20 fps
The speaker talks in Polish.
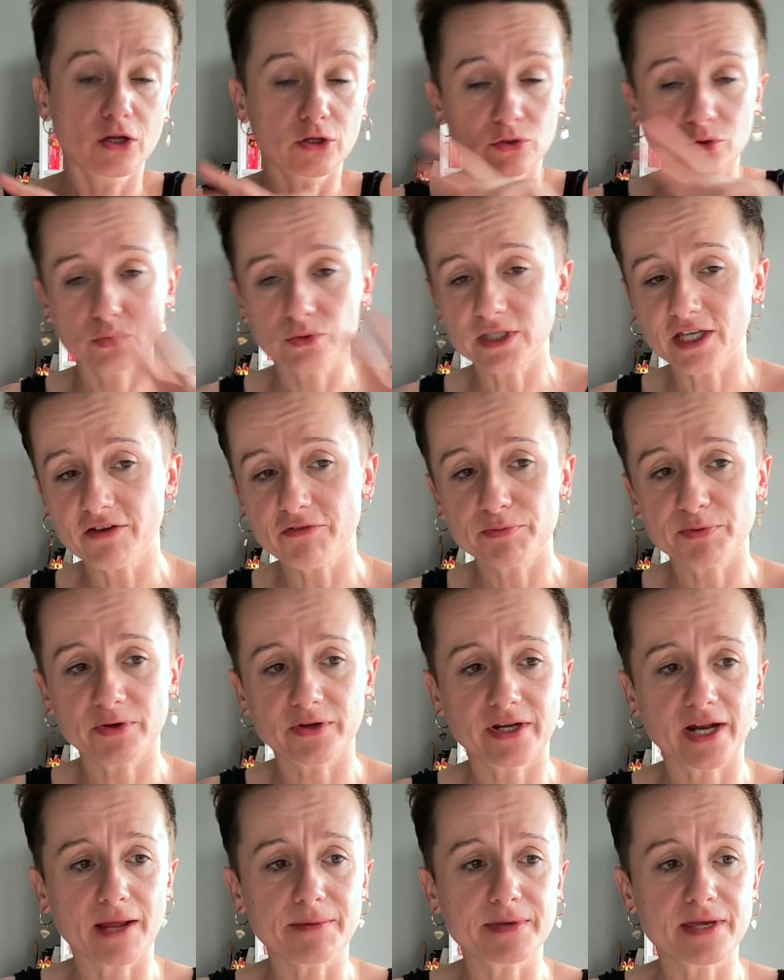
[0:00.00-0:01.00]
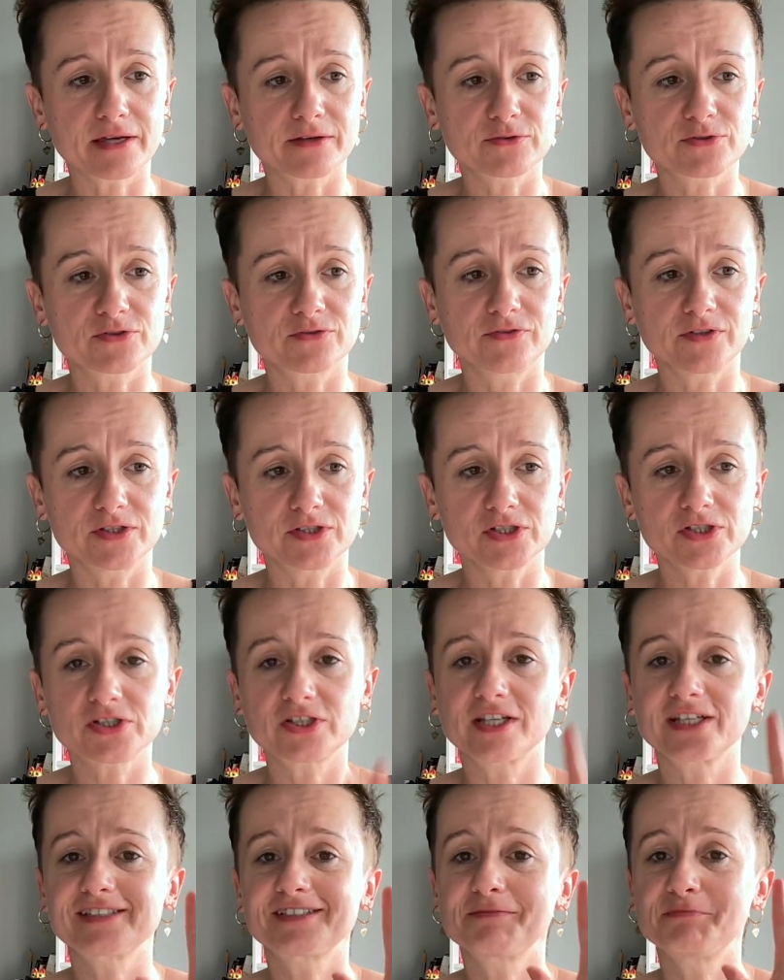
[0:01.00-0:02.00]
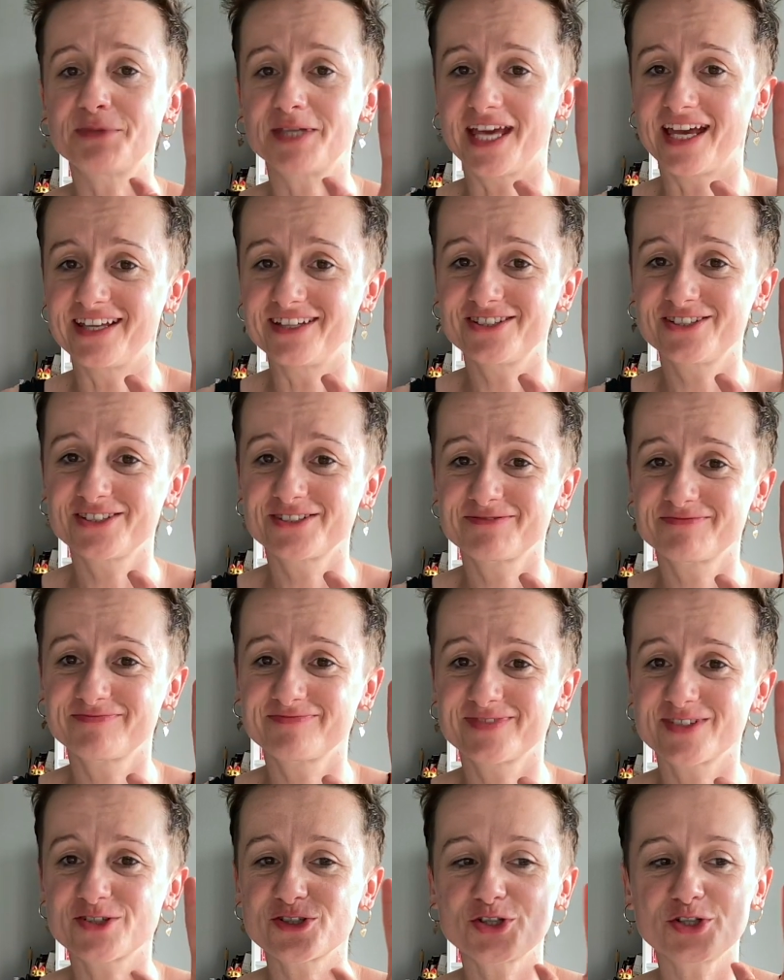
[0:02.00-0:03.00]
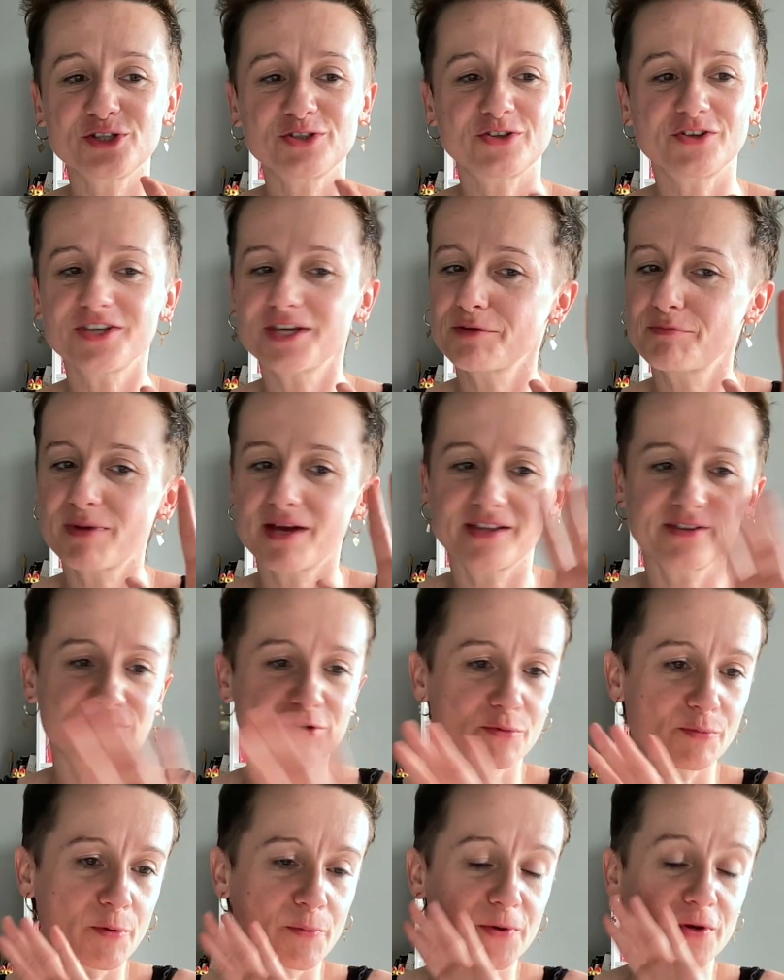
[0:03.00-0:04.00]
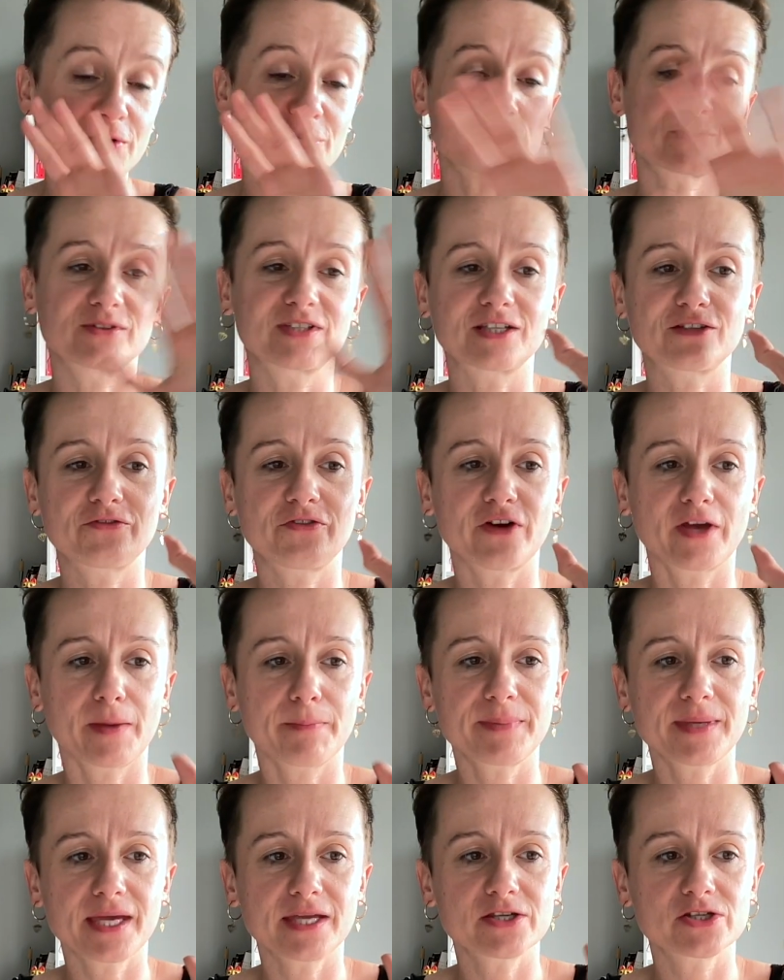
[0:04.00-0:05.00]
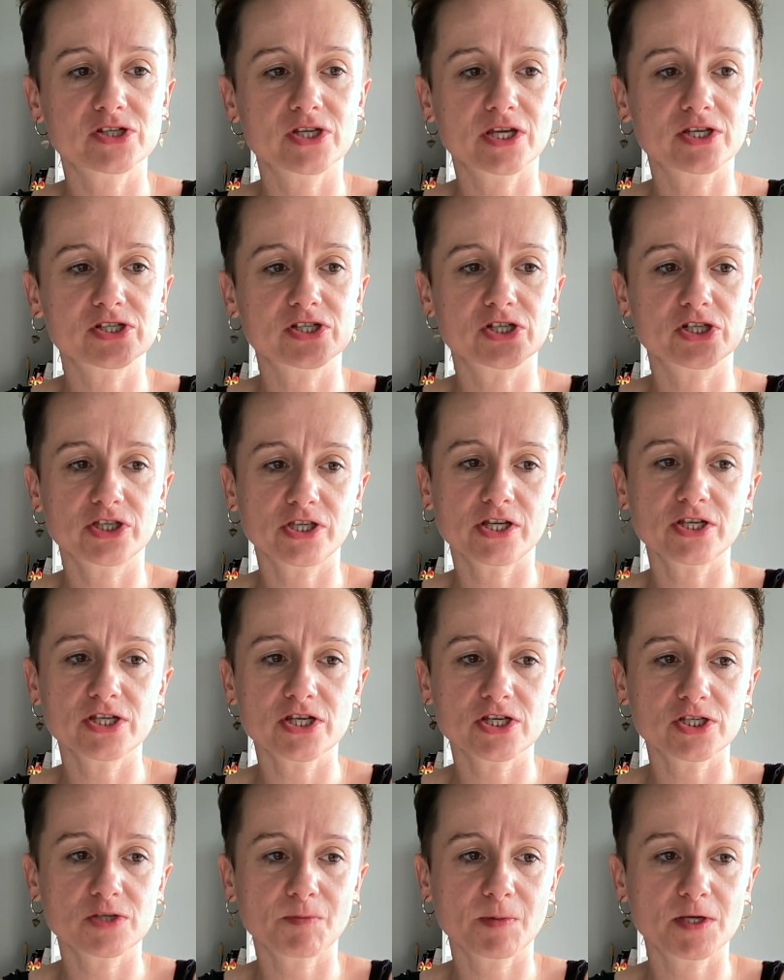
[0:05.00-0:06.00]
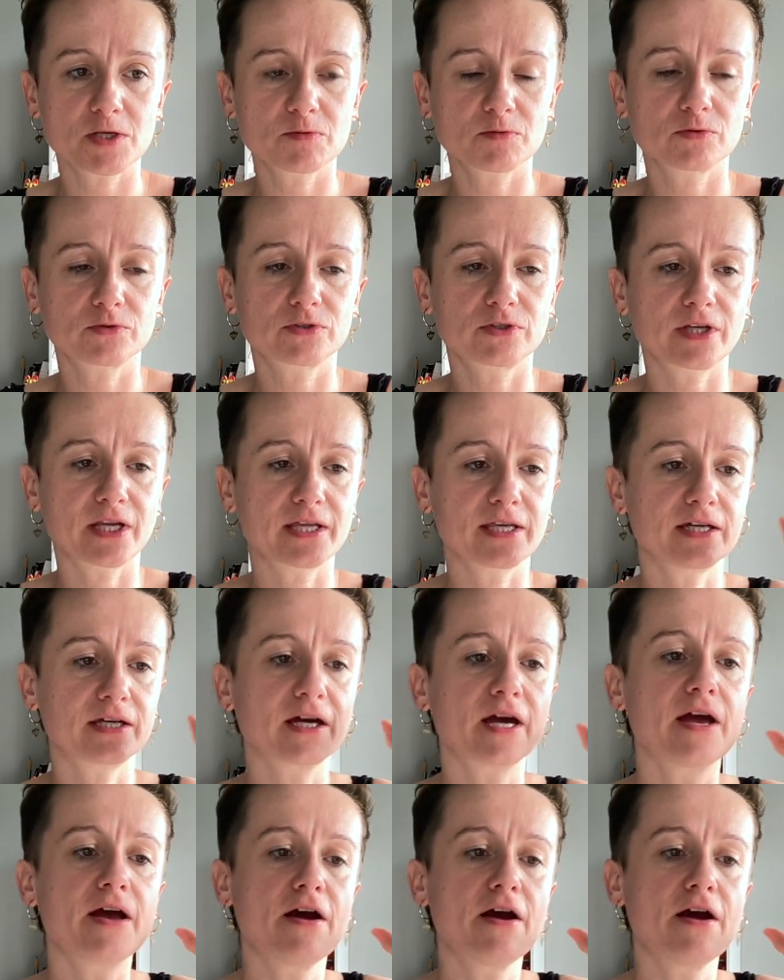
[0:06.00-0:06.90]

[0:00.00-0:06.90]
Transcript: Tutaj w programie, jak już widzisz, jest pięć czyli to niech będą po prostu te Twoje 5 rzeczy, 45 minut trening,